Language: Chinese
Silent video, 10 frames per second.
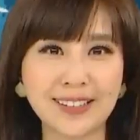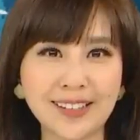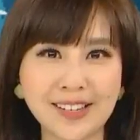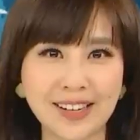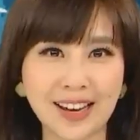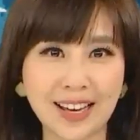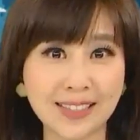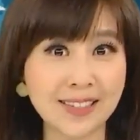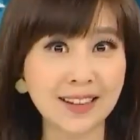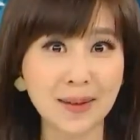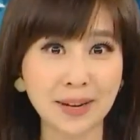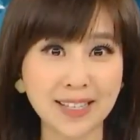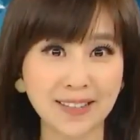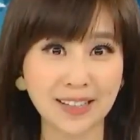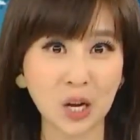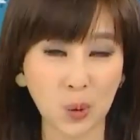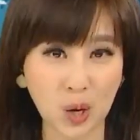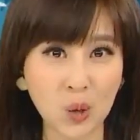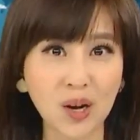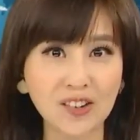历史和自然美景的
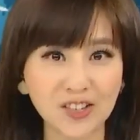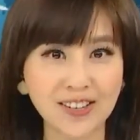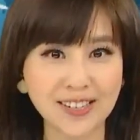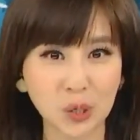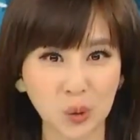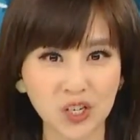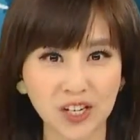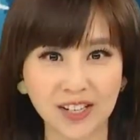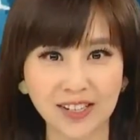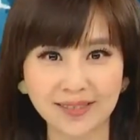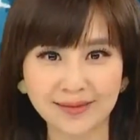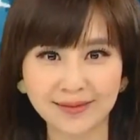观光蒸汽火车。